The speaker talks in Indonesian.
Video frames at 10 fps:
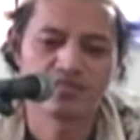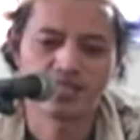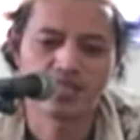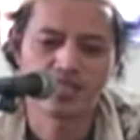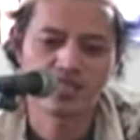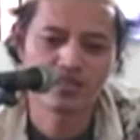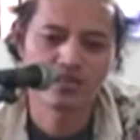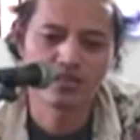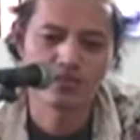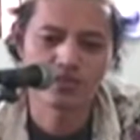Dalam
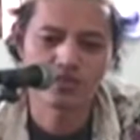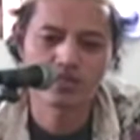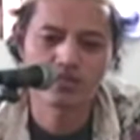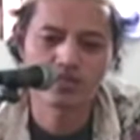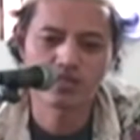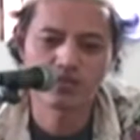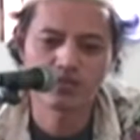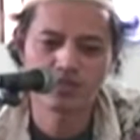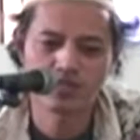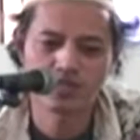Allahumma sholli wa sallim
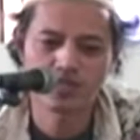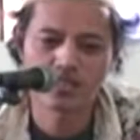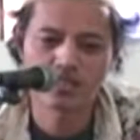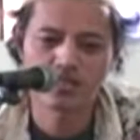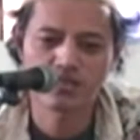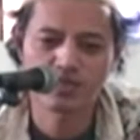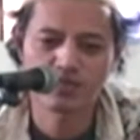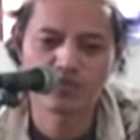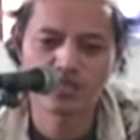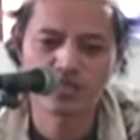wa barik ala sayyidina
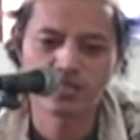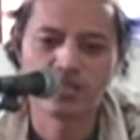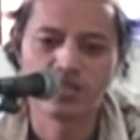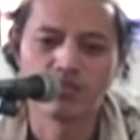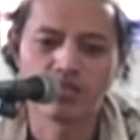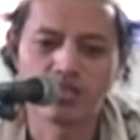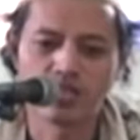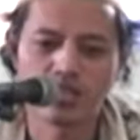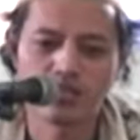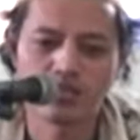Muhammad wa
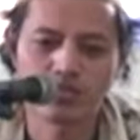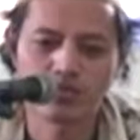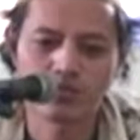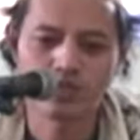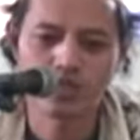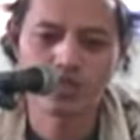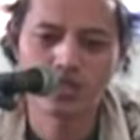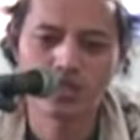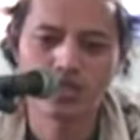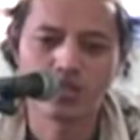ala alihi wa sahbihi
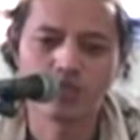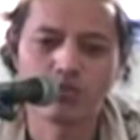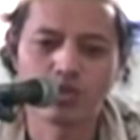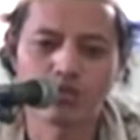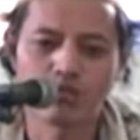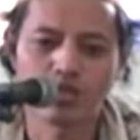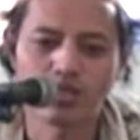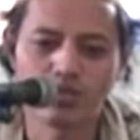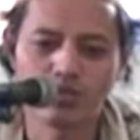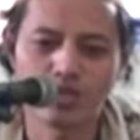wa
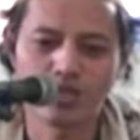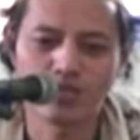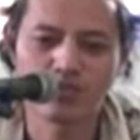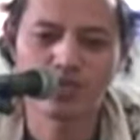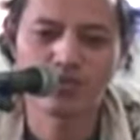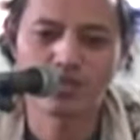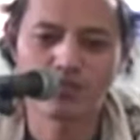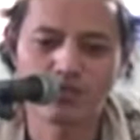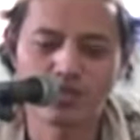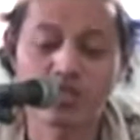ikhwanihi minal anbiya
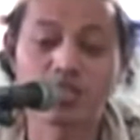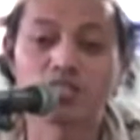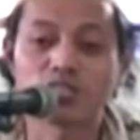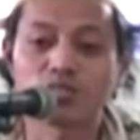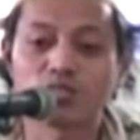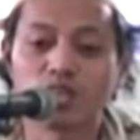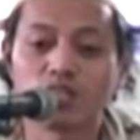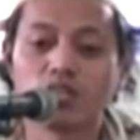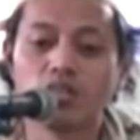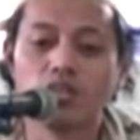wal mursalin dan seterusnya
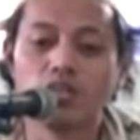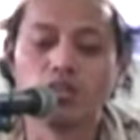atau